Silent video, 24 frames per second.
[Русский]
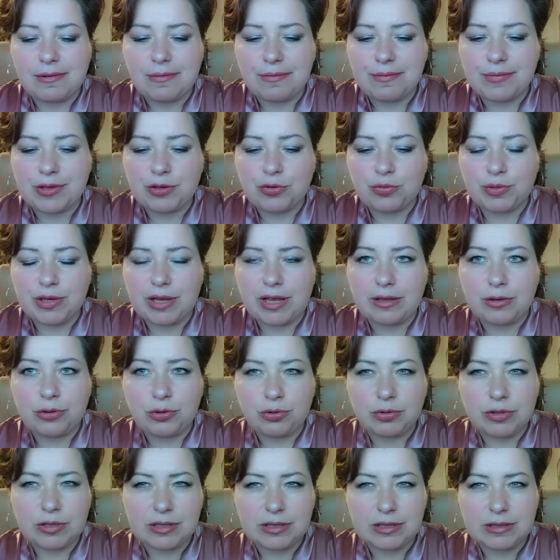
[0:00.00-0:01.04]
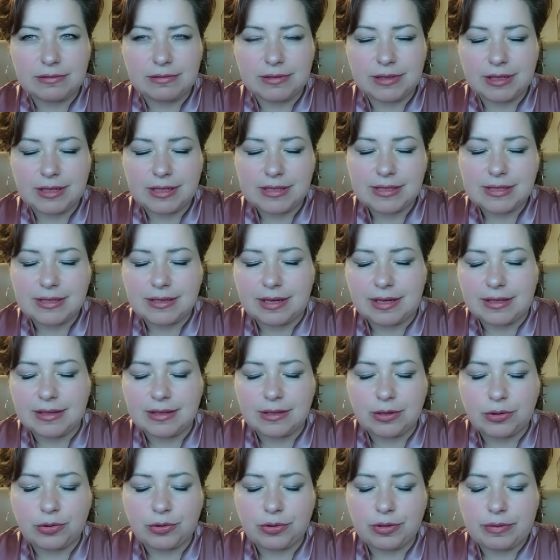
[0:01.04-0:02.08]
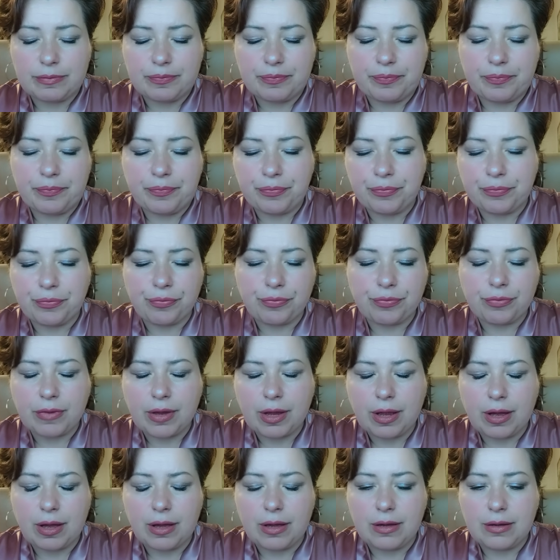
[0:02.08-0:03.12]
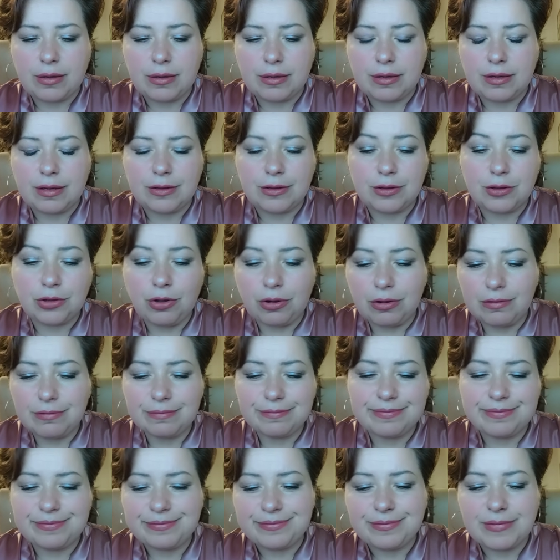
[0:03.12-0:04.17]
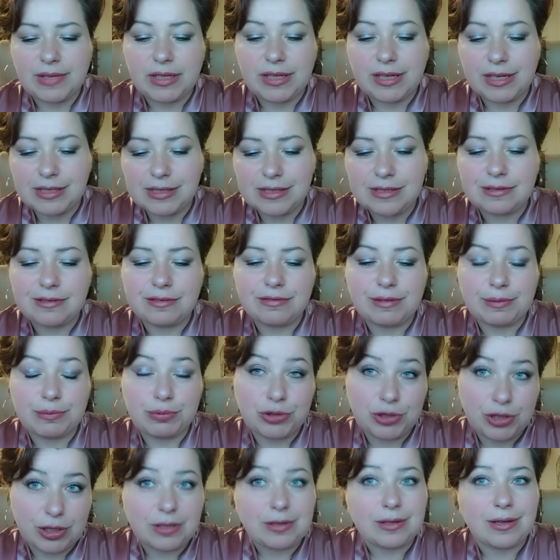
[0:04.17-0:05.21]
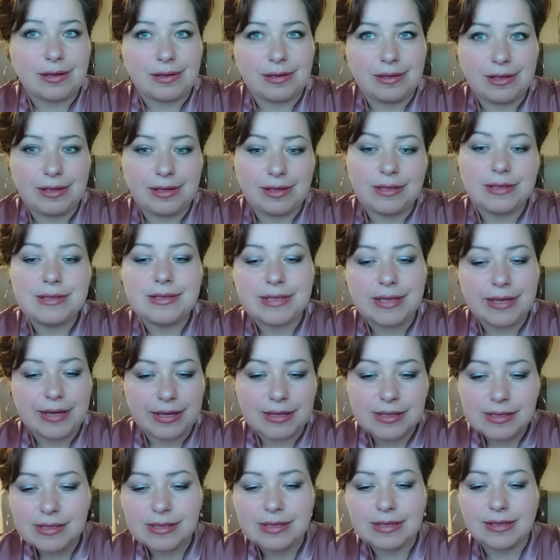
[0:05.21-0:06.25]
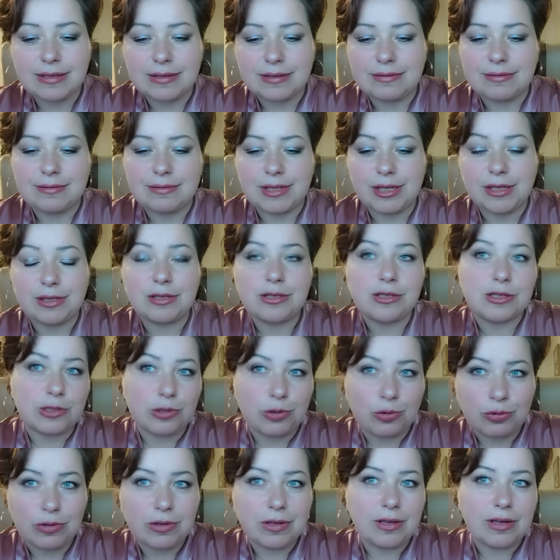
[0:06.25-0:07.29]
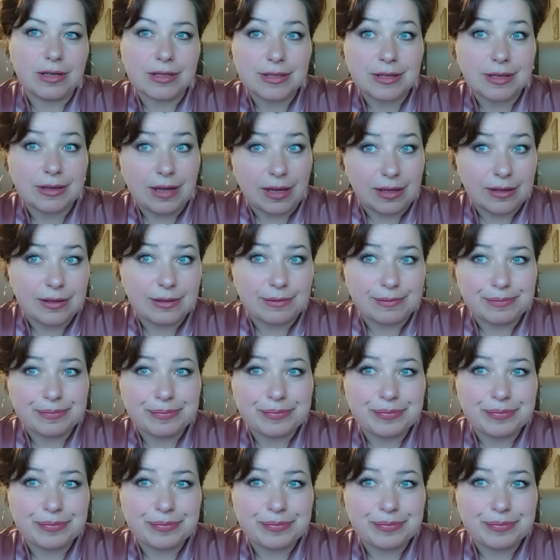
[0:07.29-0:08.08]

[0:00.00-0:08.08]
Вот у меня интуитивный расклад такой. Но есть вообще-то и интересные традиционные расклады.